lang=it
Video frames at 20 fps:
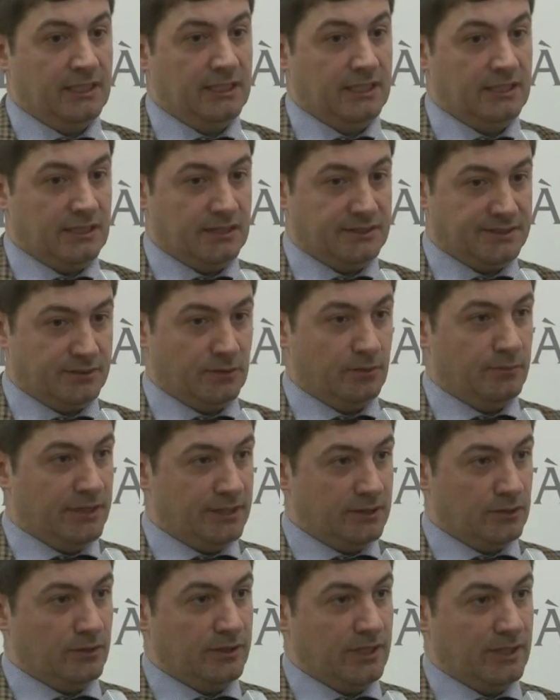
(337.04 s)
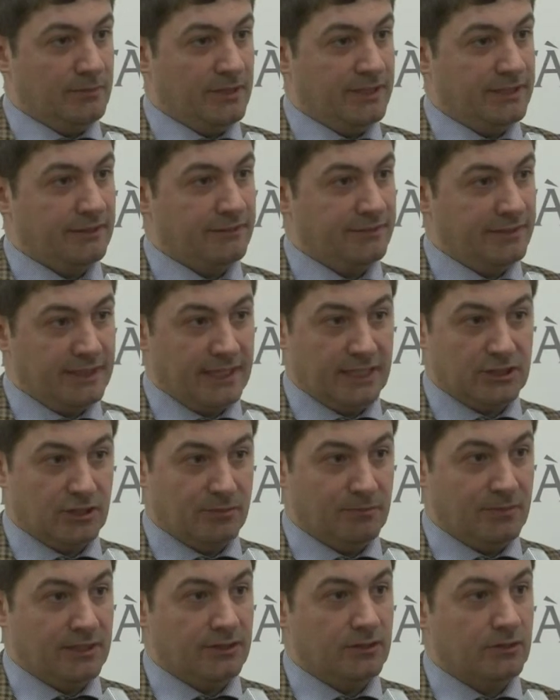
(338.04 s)
eh, strumento realmente efficace,
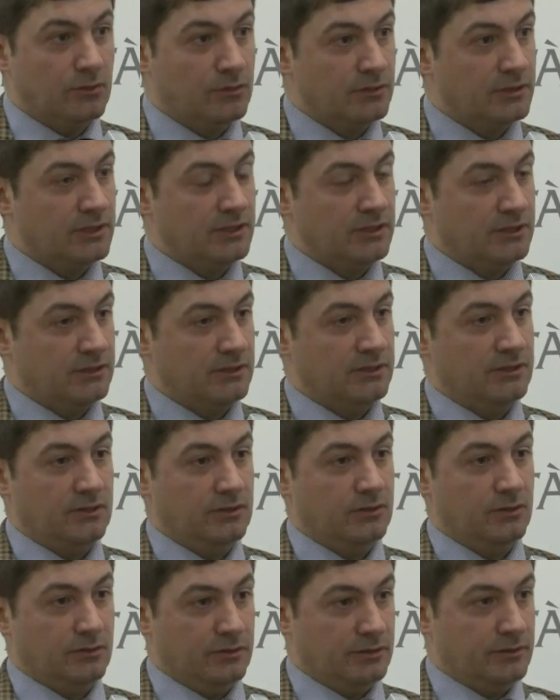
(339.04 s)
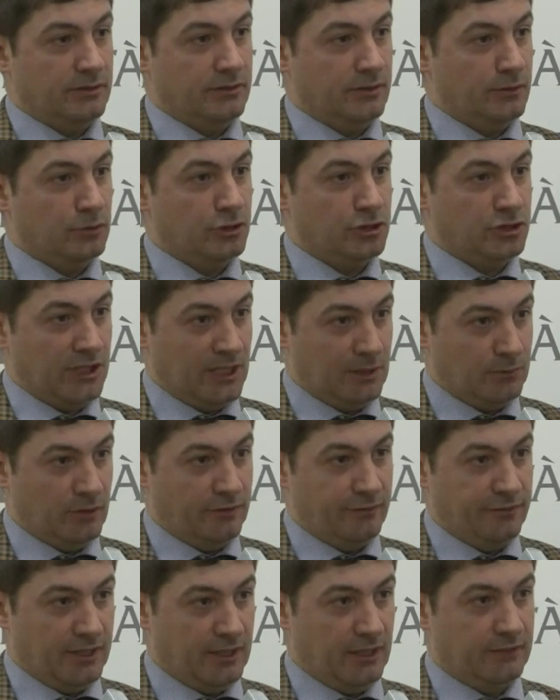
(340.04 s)
ma non, non riusciamo a
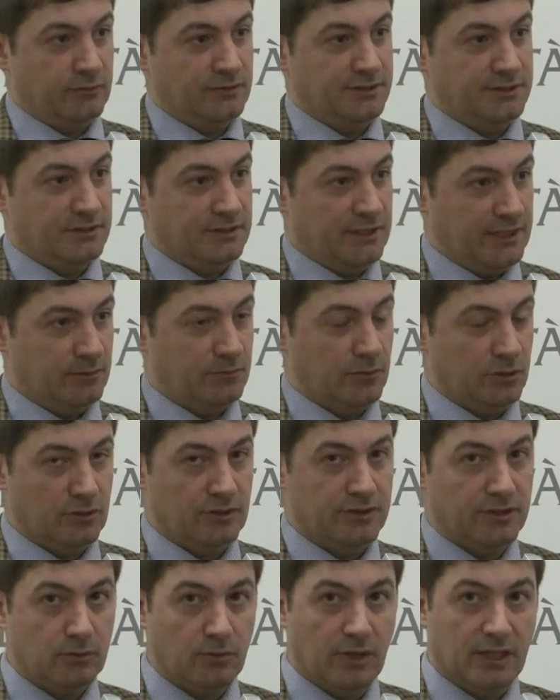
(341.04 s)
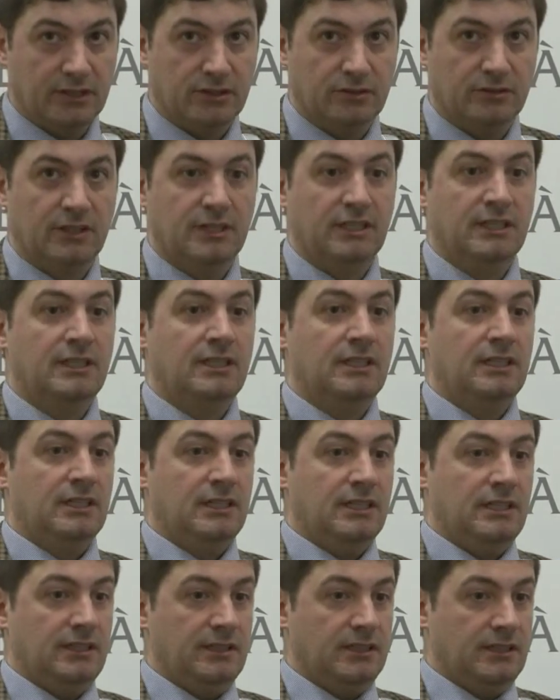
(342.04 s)
farla funzionare in modo adeguato.
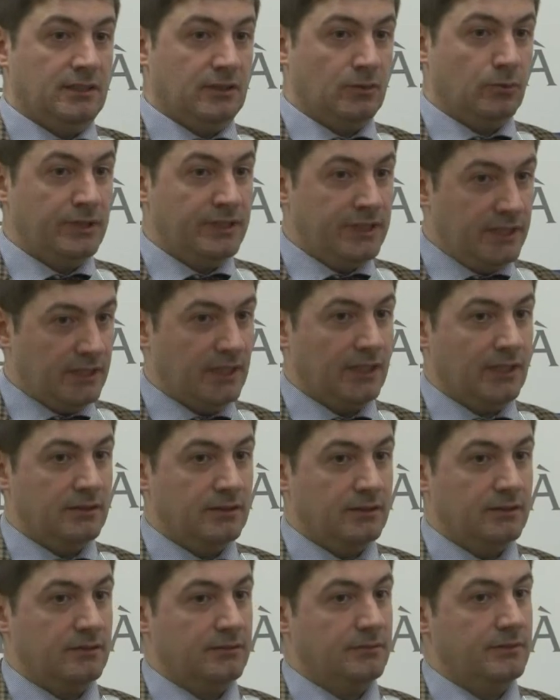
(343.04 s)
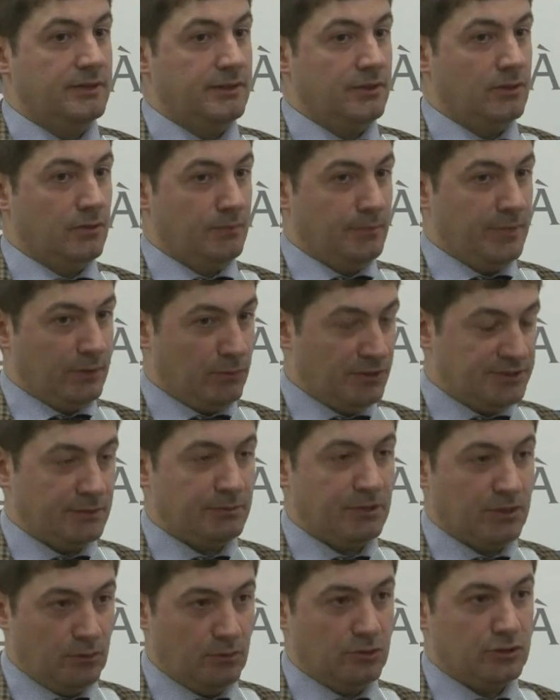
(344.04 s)
Eh, quindi eh, in, per queste
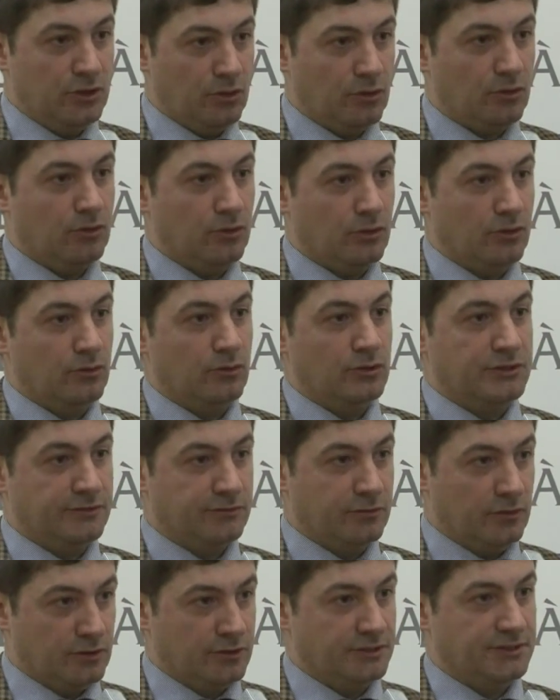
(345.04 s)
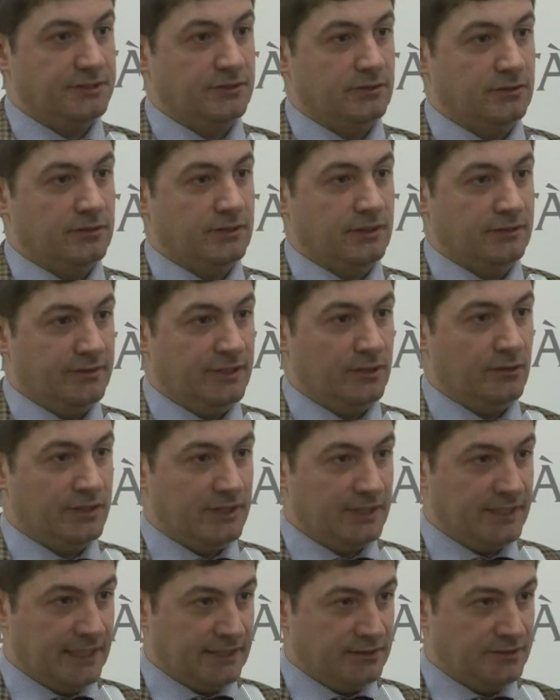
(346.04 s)
patologie occorre uno sforzo davvero
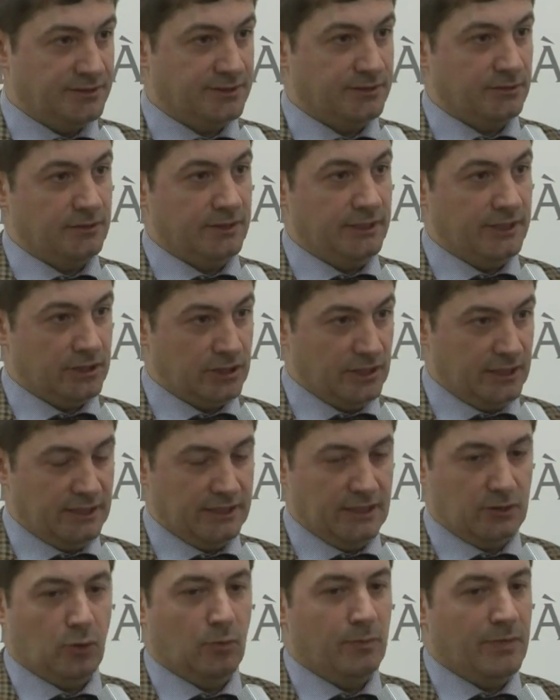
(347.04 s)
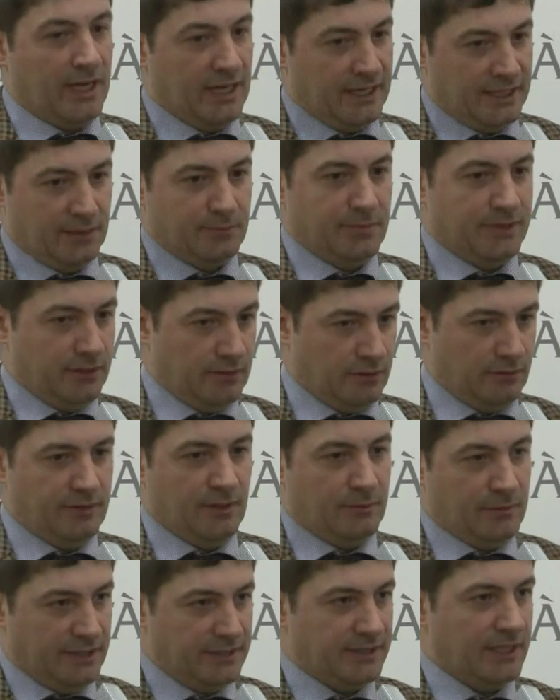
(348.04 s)
intenso di ricerca, come anche per
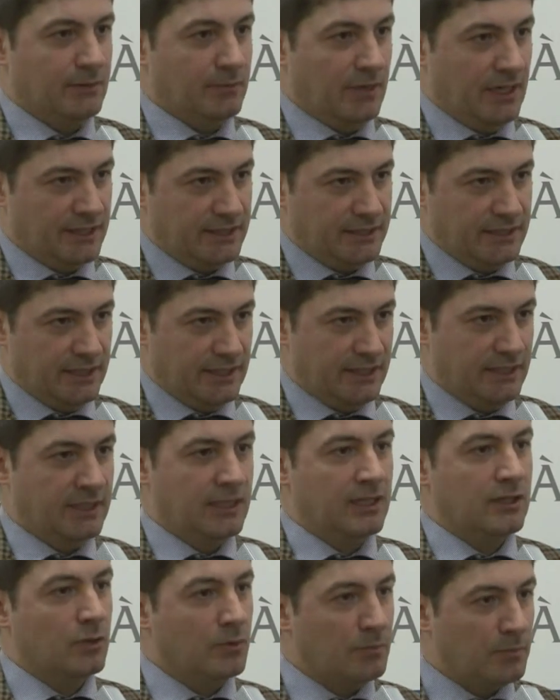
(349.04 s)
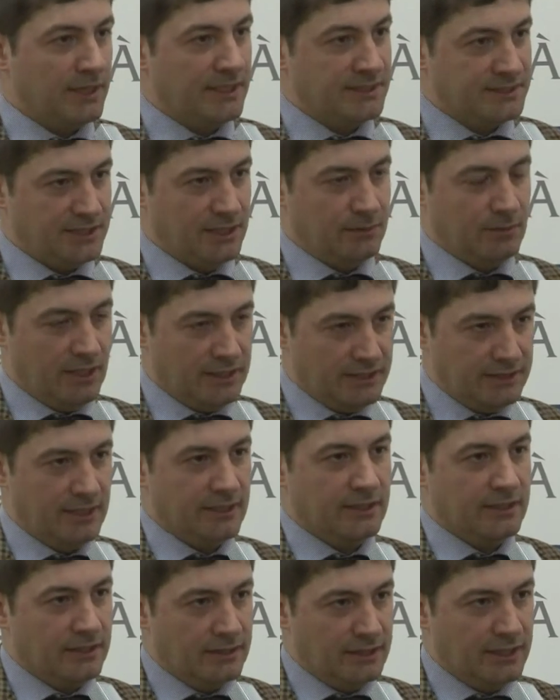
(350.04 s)
ovviamente le malattie complesse, le
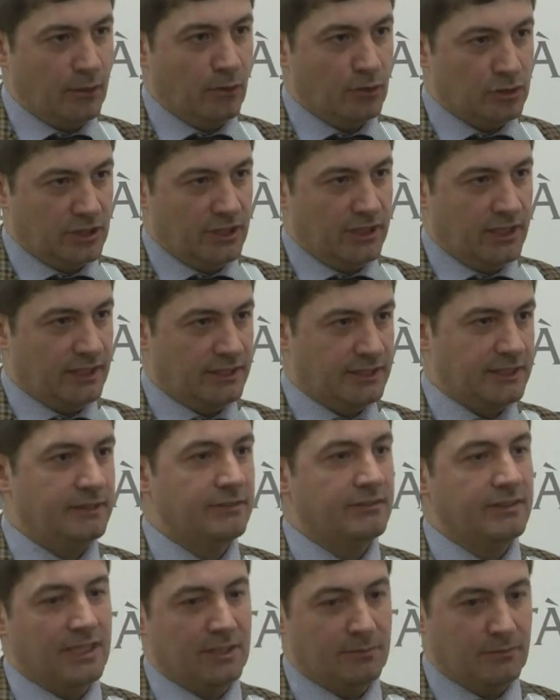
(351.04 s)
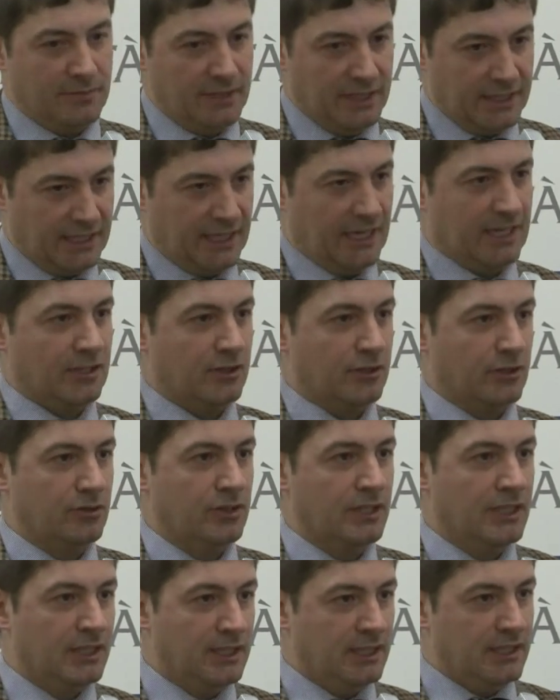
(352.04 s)
malattie neurodegenerative, le, il cancro,
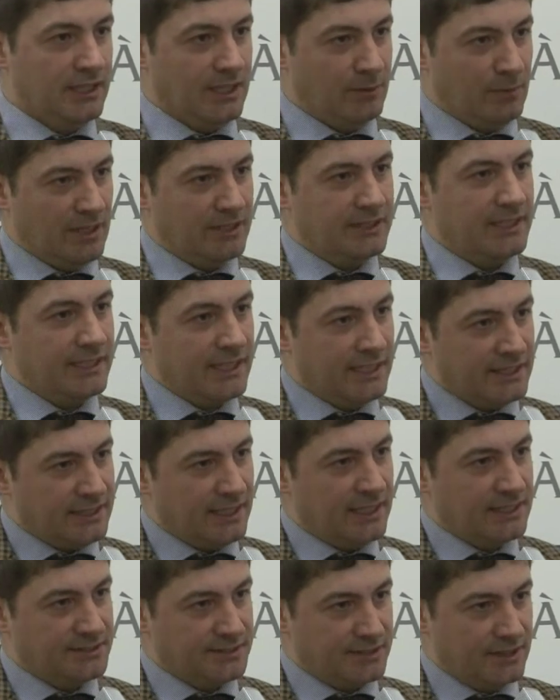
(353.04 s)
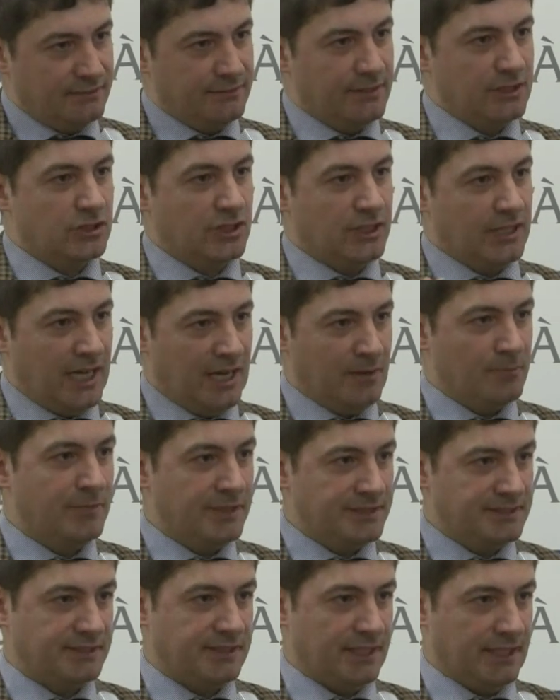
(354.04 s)
le malattie che interessano invece
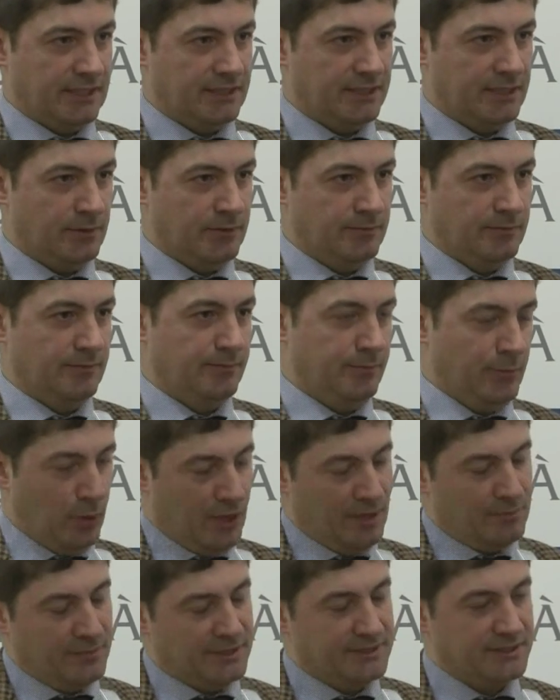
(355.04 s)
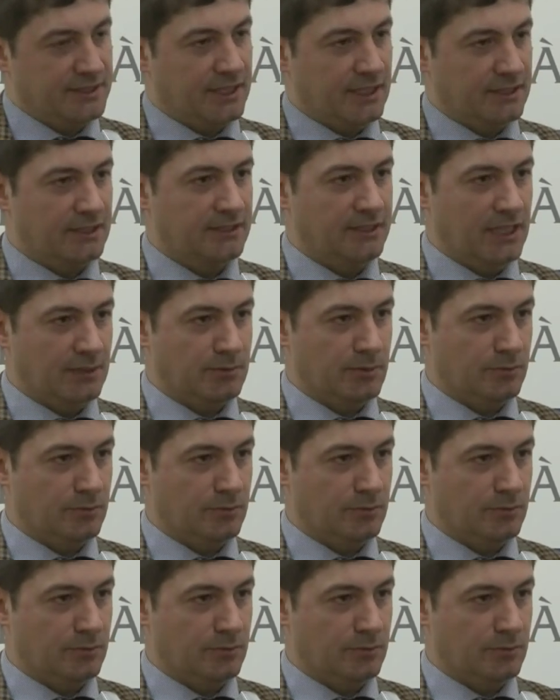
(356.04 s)
ampi strati, più ampi strati della